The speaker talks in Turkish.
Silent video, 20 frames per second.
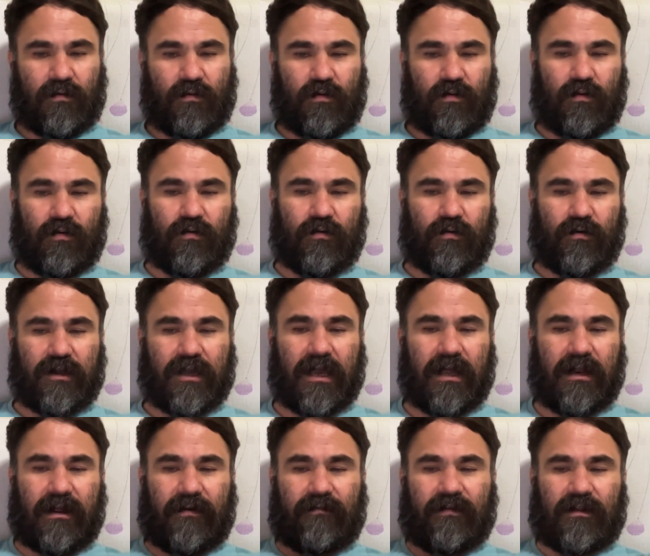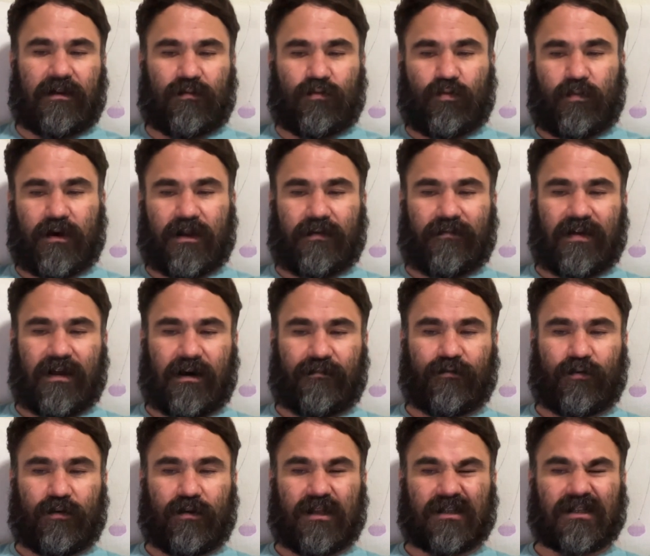Onu kenevir dumanı ve
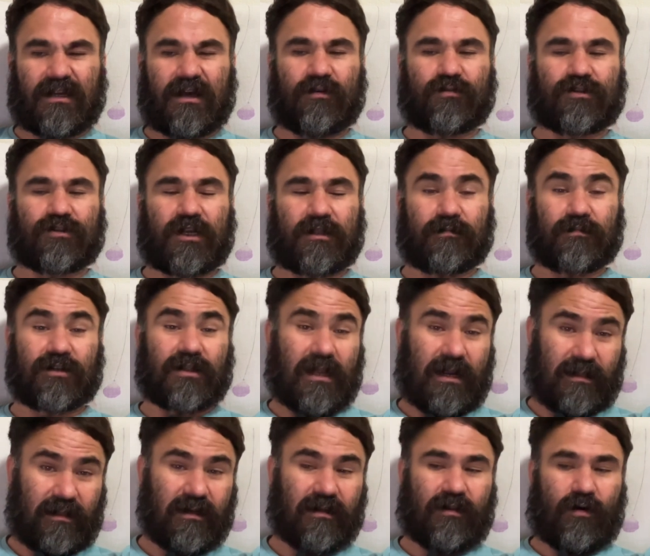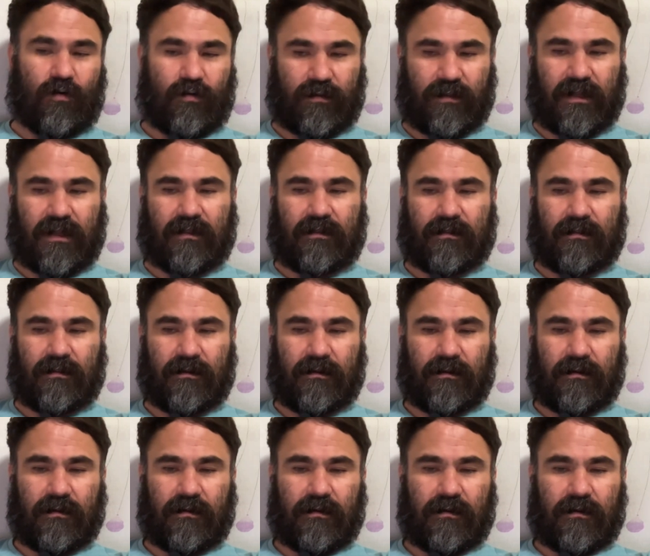afyonla sarhoş etmişlerdir de ondan.
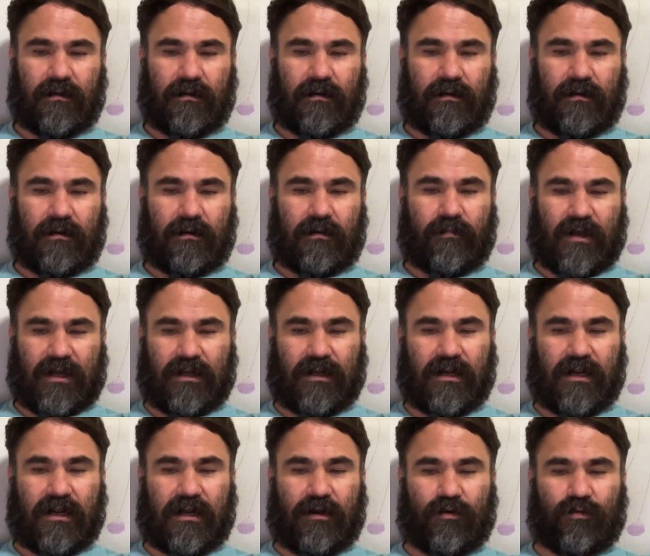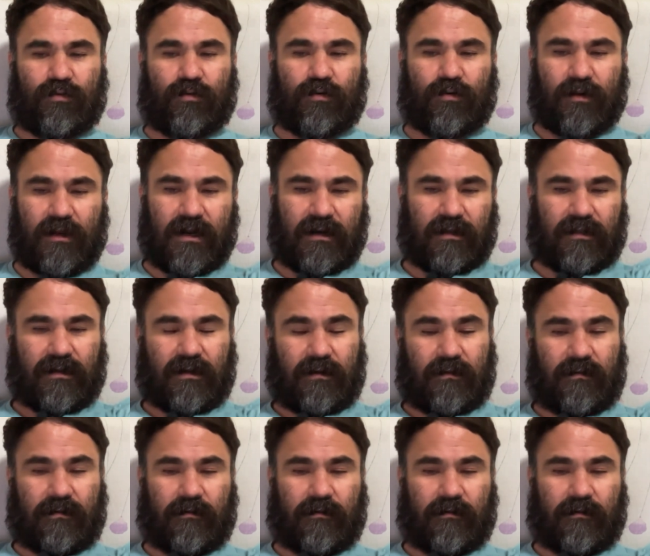Peki nereye götürüyorlar kadını?